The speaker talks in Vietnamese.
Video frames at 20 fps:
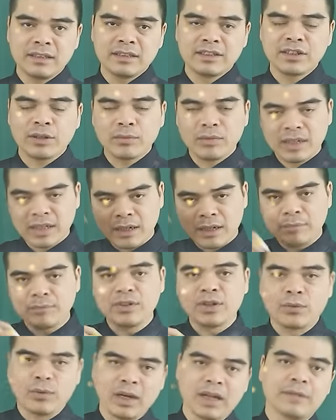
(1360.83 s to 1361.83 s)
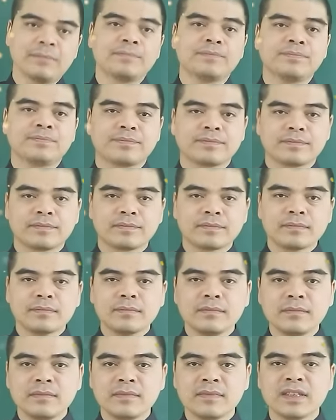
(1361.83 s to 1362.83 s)
trong cái năm vừa qua
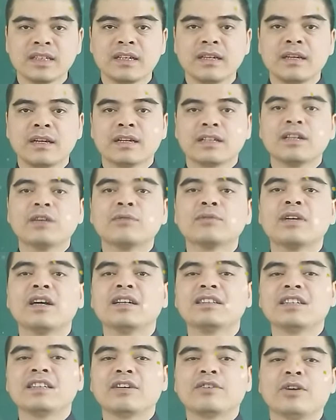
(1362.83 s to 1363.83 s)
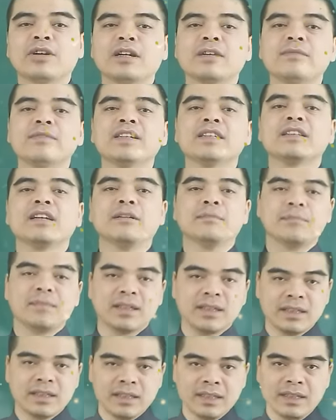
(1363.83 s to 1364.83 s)
đồng thời chào đón cái vị thần
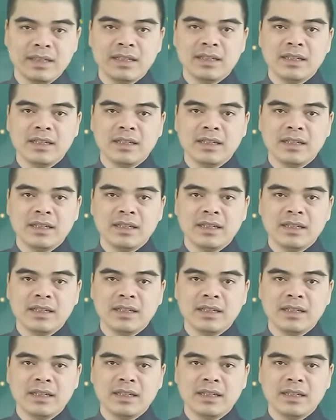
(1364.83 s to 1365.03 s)
mới